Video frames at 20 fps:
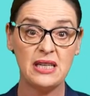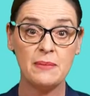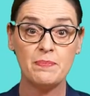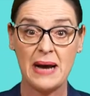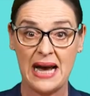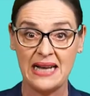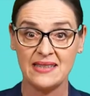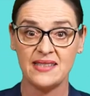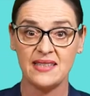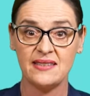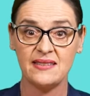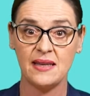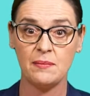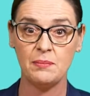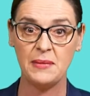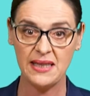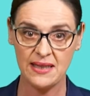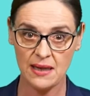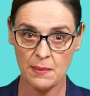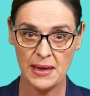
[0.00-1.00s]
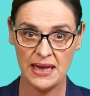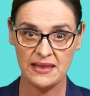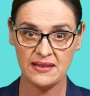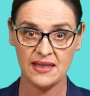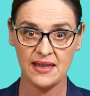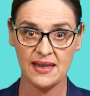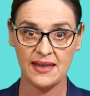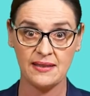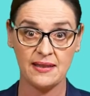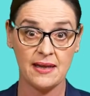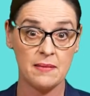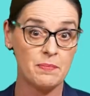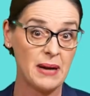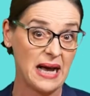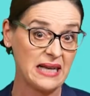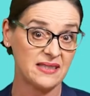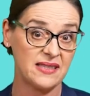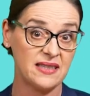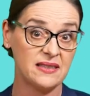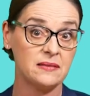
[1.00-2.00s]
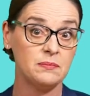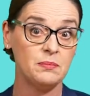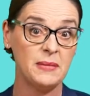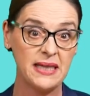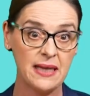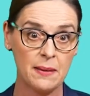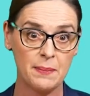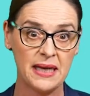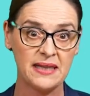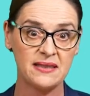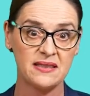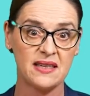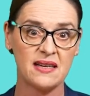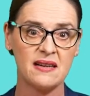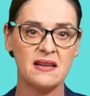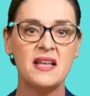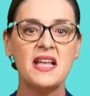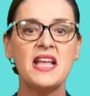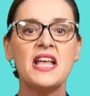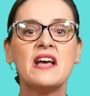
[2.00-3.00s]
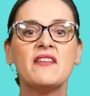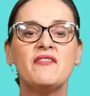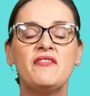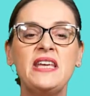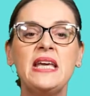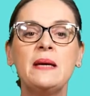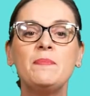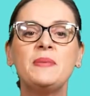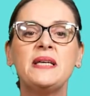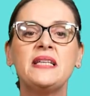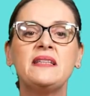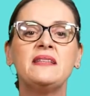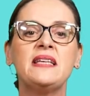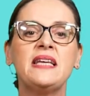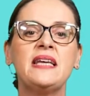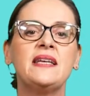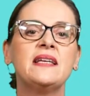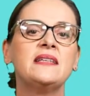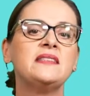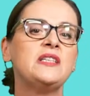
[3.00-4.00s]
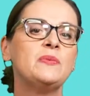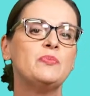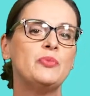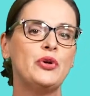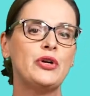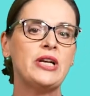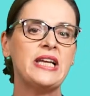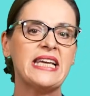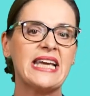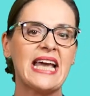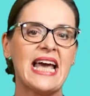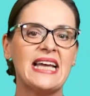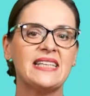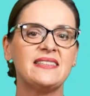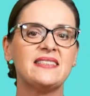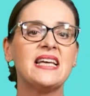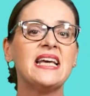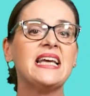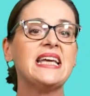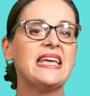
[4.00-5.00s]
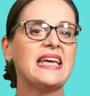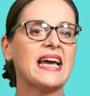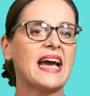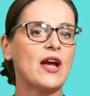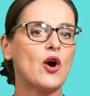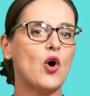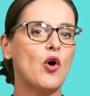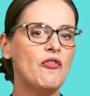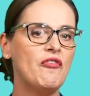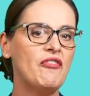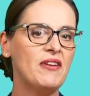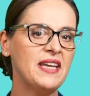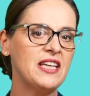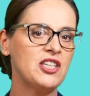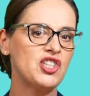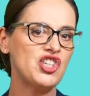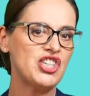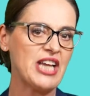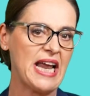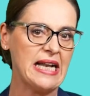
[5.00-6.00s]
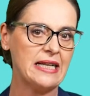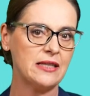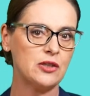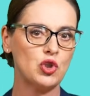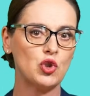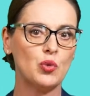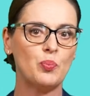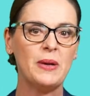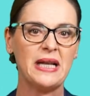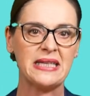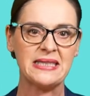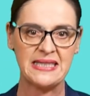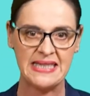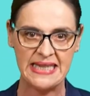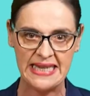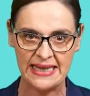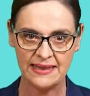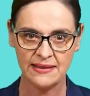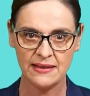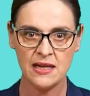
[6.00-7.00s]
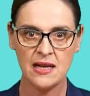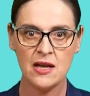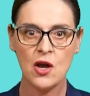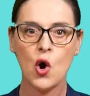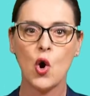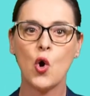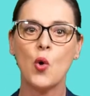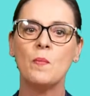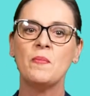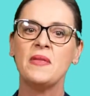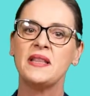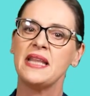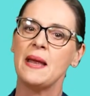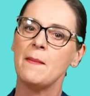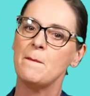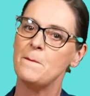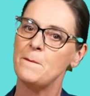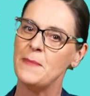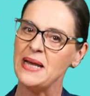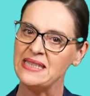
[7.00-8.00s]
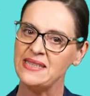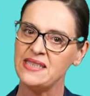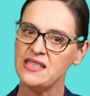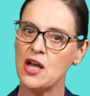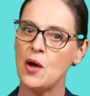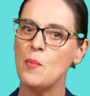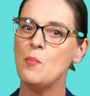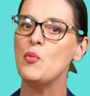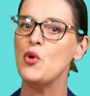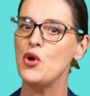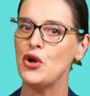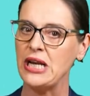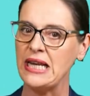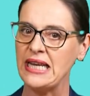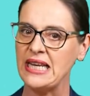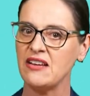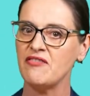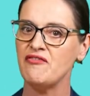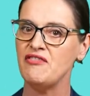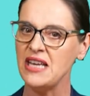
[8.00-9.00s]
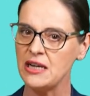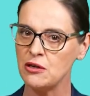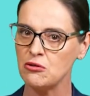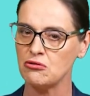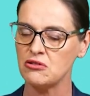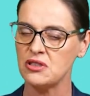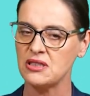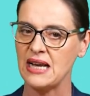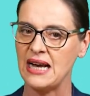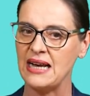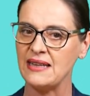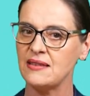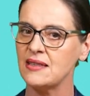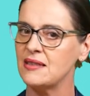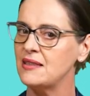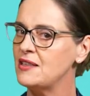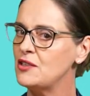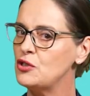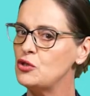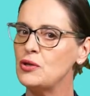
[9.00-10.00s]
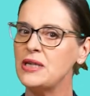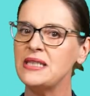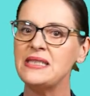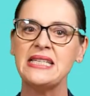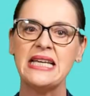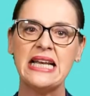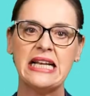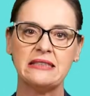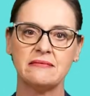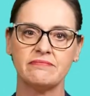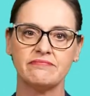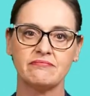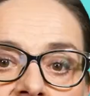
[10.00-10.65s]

die passende Mitarbeiterin, den passenden Mitarbeiter. Wir bieten Ihnen die Möglichkeit, Ihre offenen Stellen zu platzieren, um den bestmöglichen Wirkungsgrad zu erzielen.